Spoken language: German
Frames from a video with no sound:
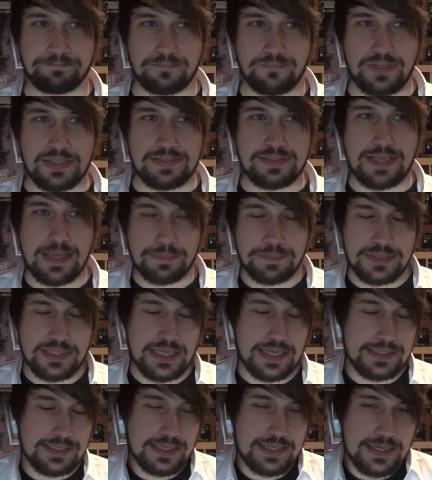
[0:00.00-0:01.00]
was habt
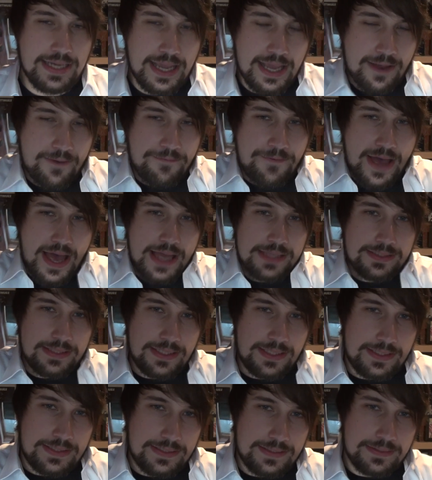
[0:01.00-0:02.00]
ihr denn
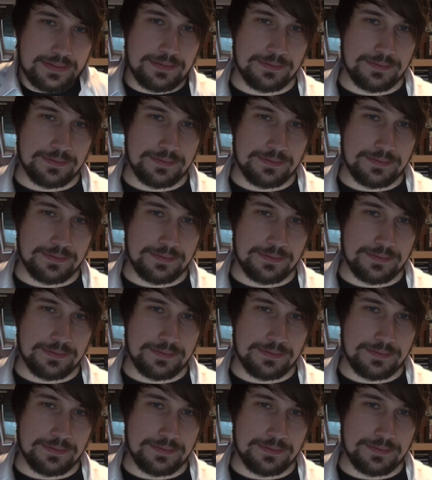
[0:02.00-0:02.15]
erwartet?